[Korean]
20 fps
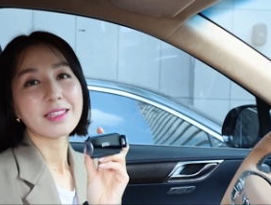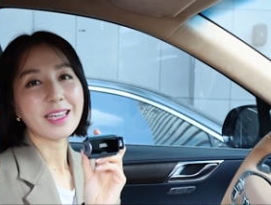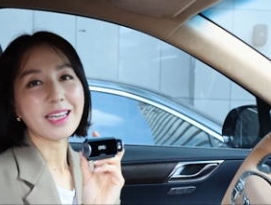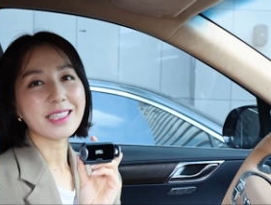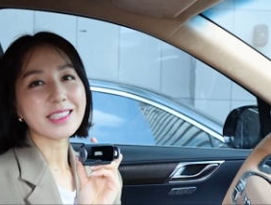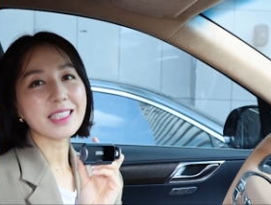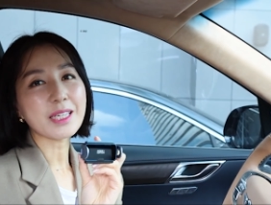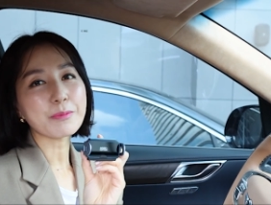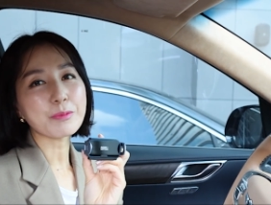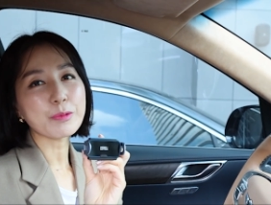
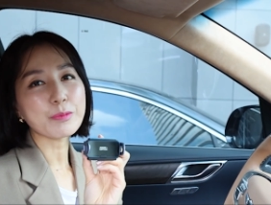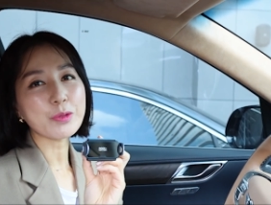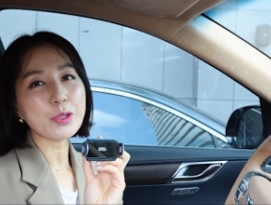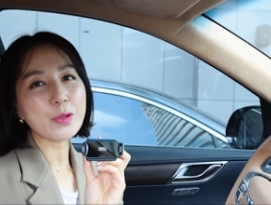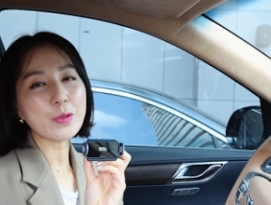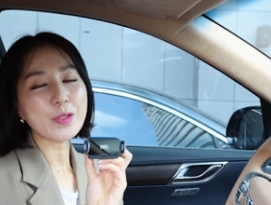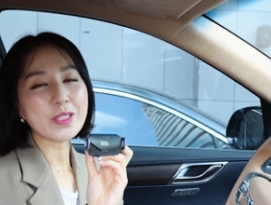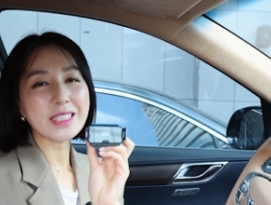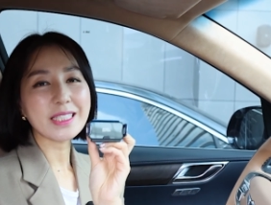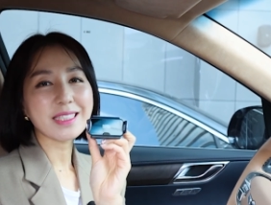네, 이
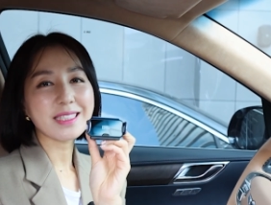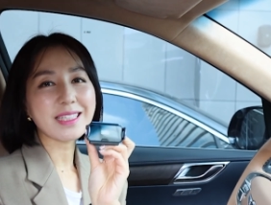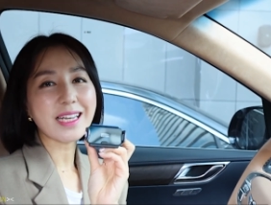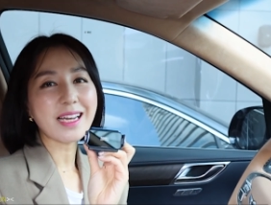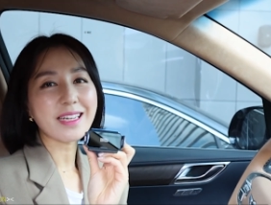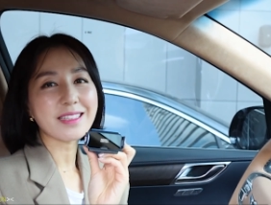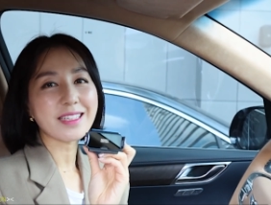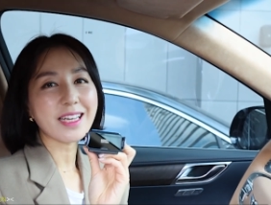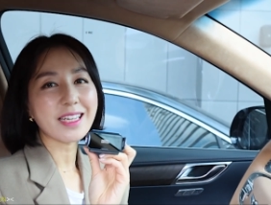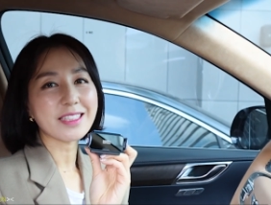제품도
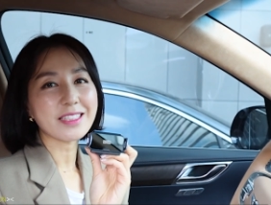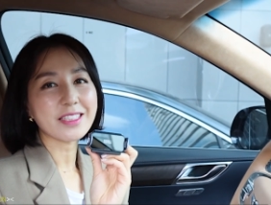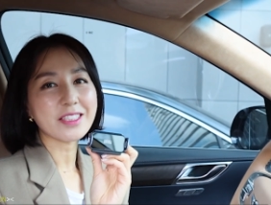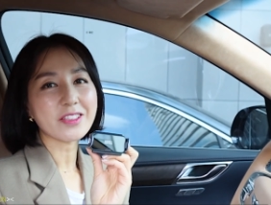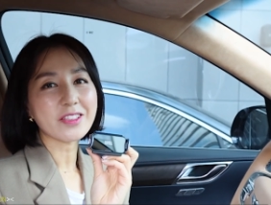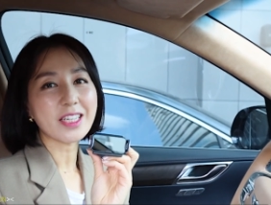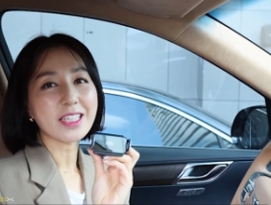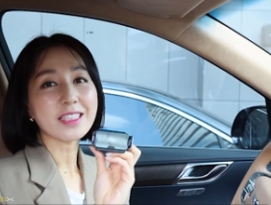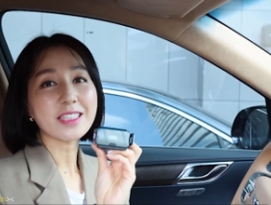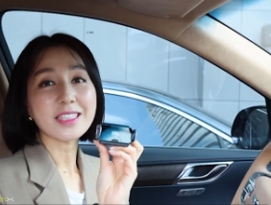인사이드
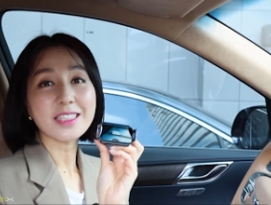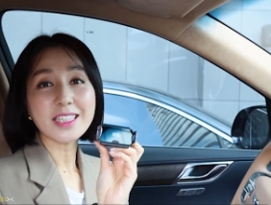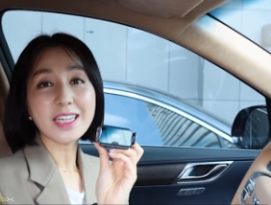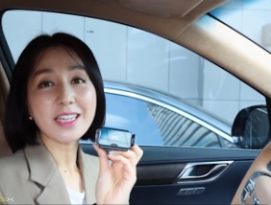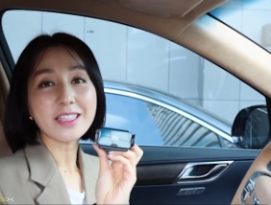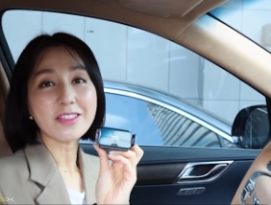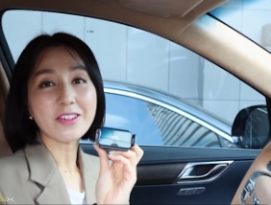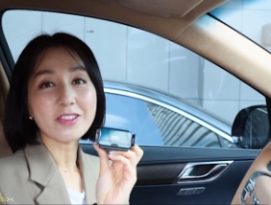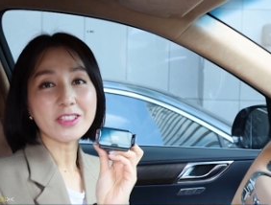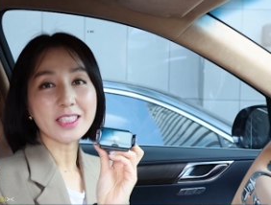에디션의
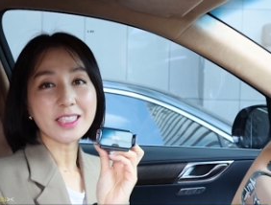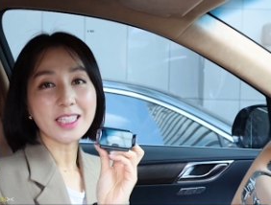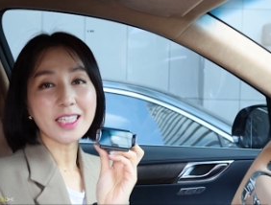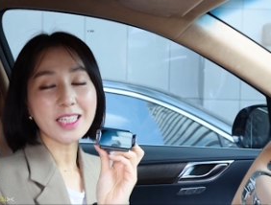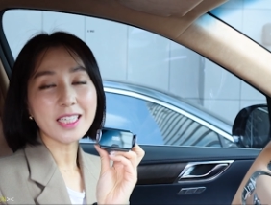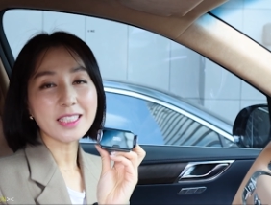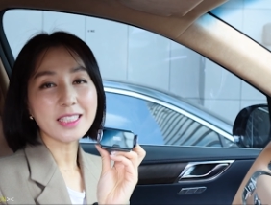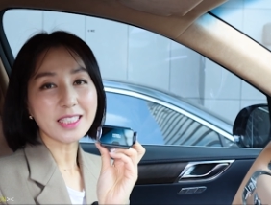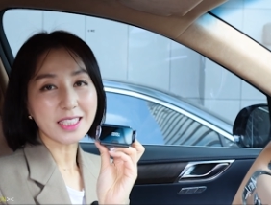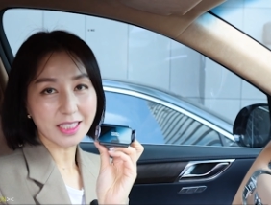
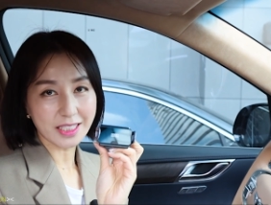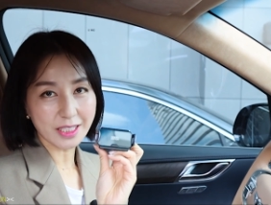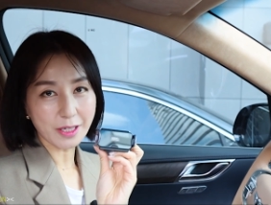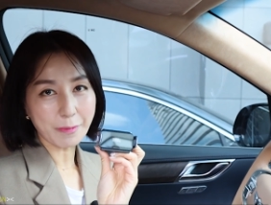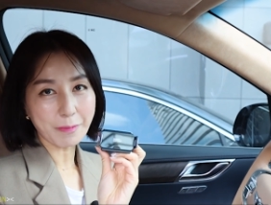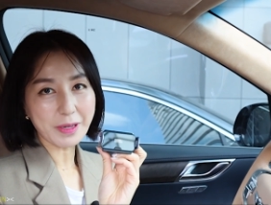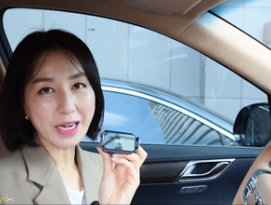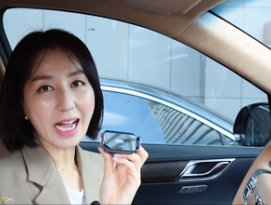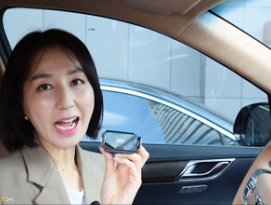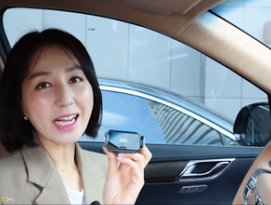디자이너들이
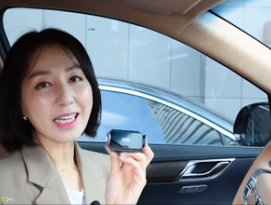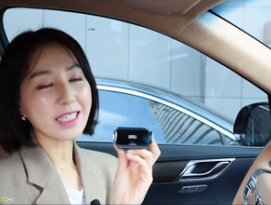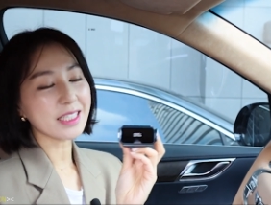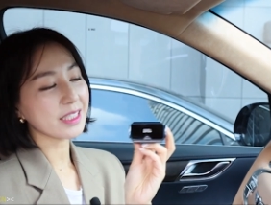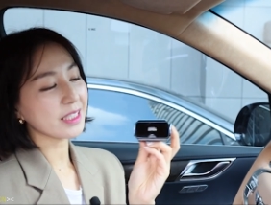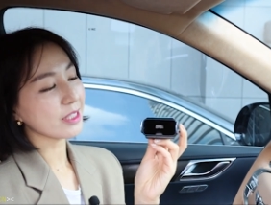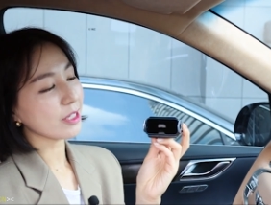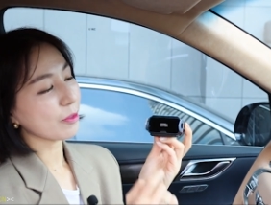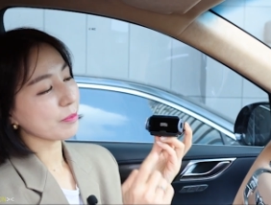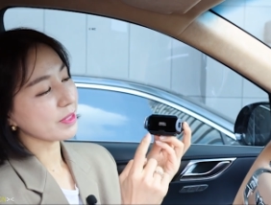직접
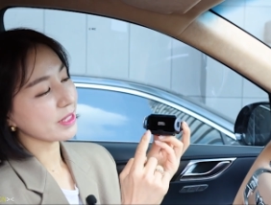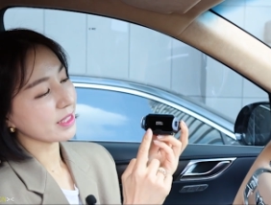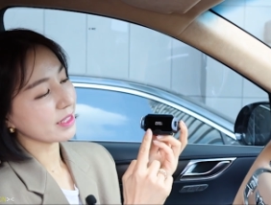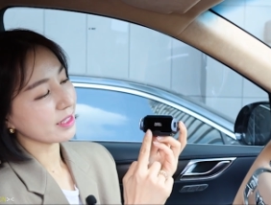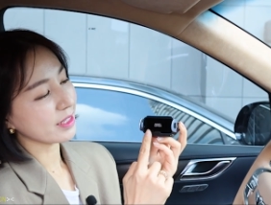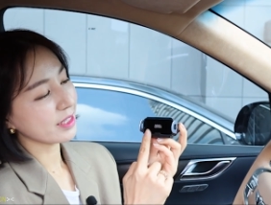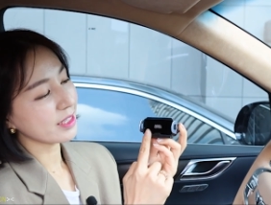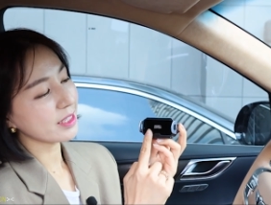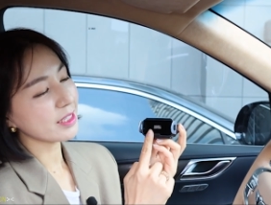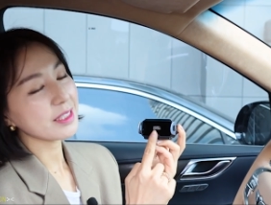각인
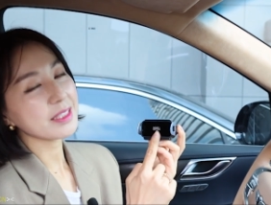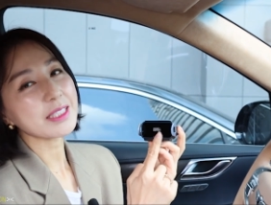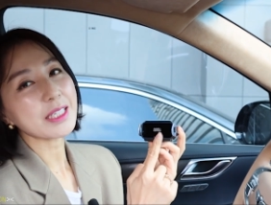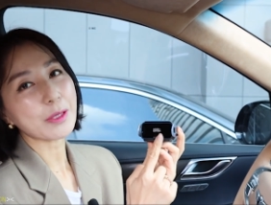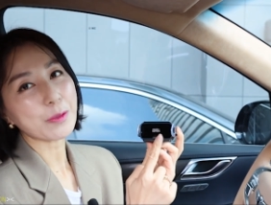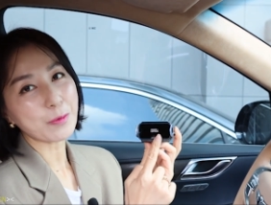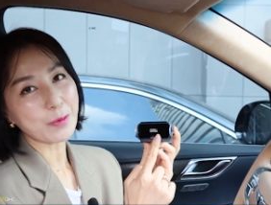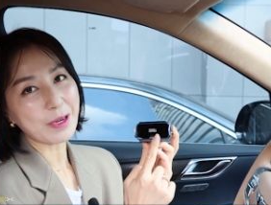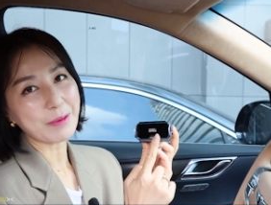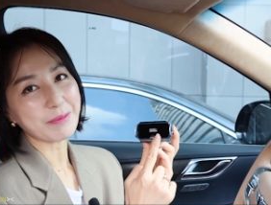서비스를
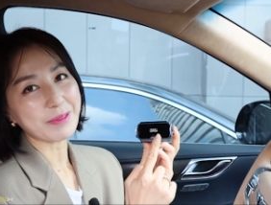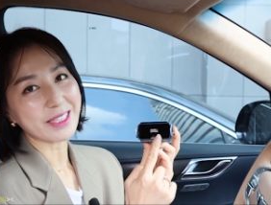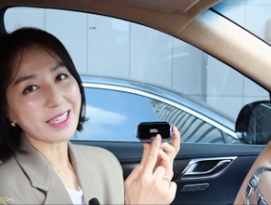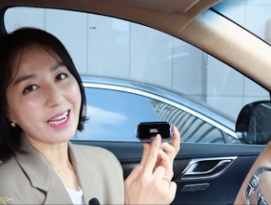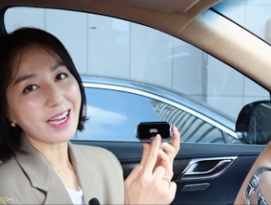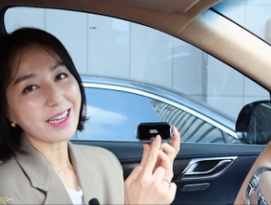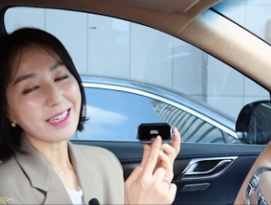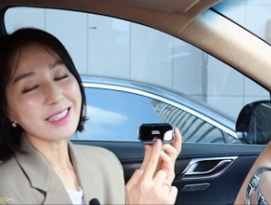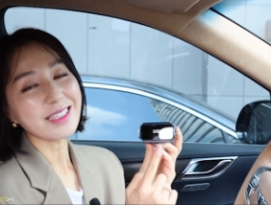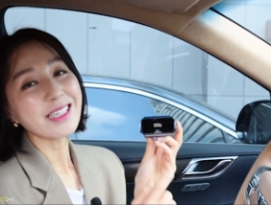
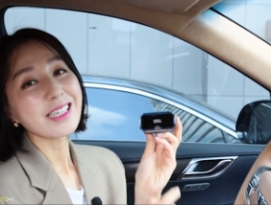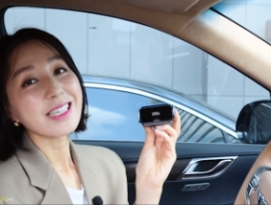제공합니다.